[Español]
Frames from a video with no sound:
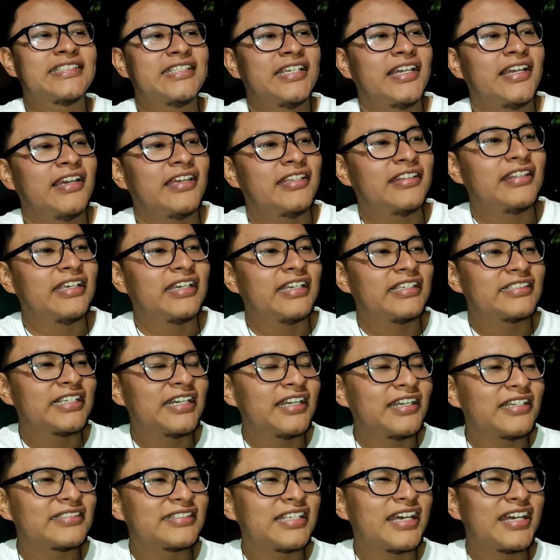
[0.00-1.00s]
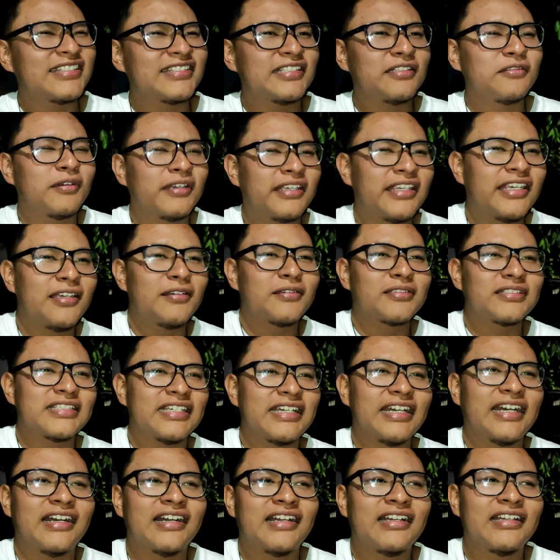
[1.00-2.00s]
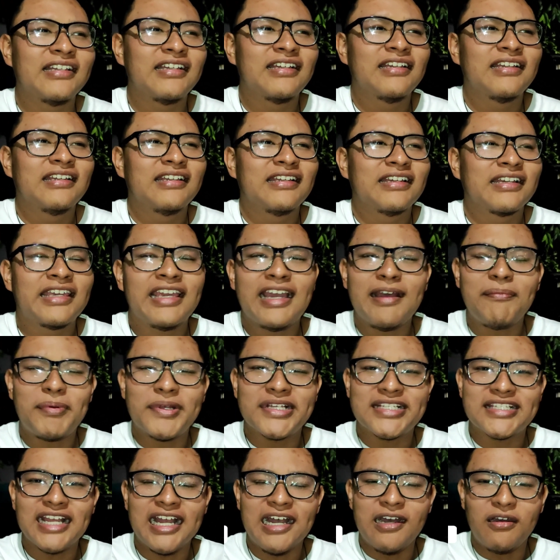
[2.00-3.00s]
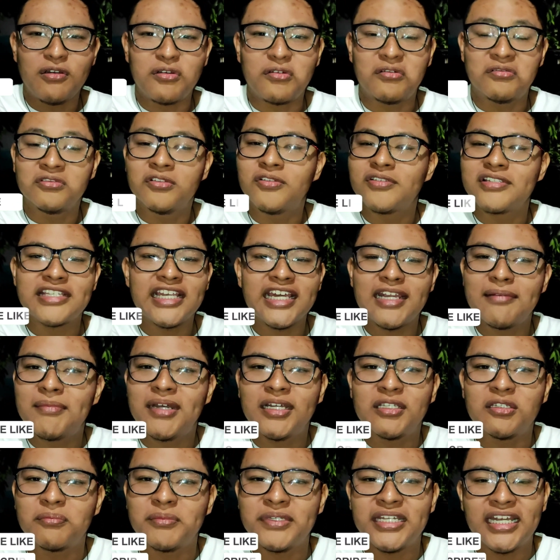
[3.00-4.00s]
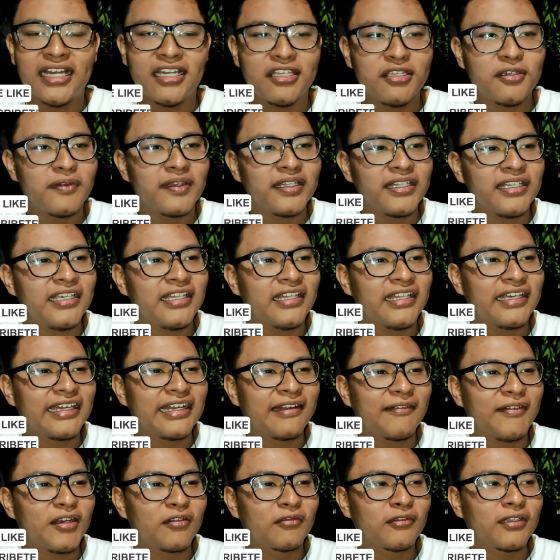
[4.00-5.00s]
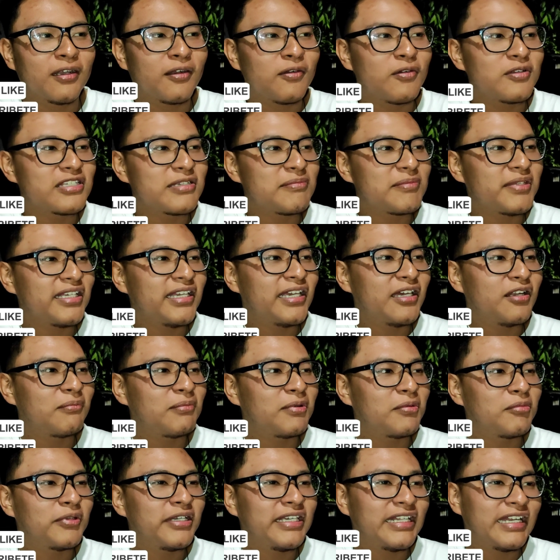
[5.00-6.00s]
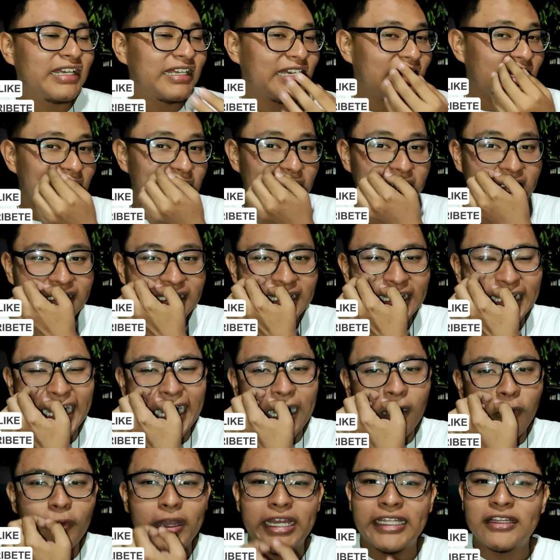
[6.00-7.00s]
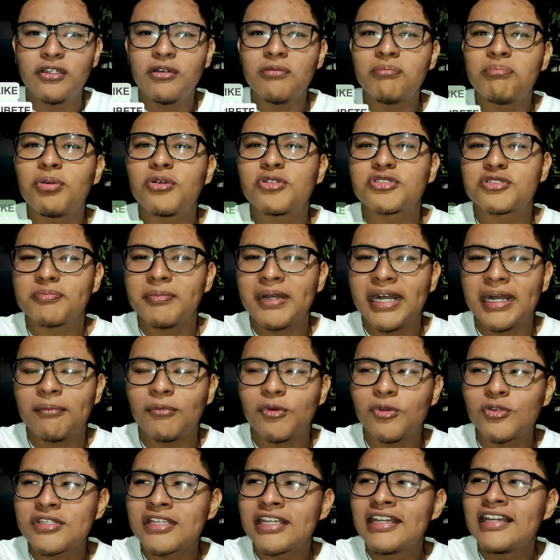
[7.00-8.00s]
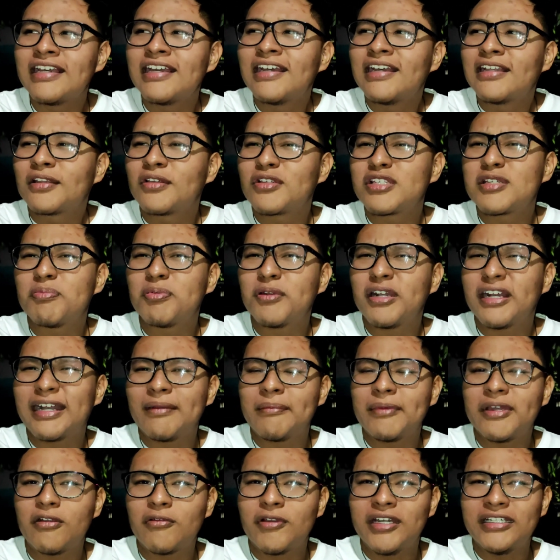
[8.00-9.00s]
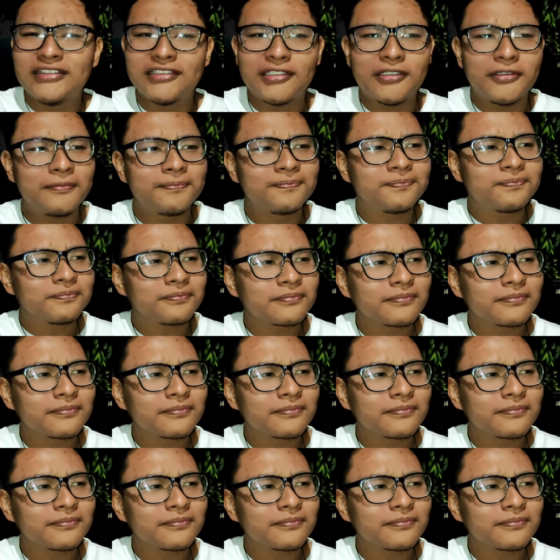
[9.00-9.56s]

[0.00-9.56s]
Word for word: Así es, gente, ¿saben qué estás haciendo aquí? O sea, ¿qué ha pasado? No sé, hermano. Mira, yo venía de grabar una cosa y me dijeron, vamos a ir allá. Yo dije, ah, bueno, pues vamos. Entonces por acá me encuentro.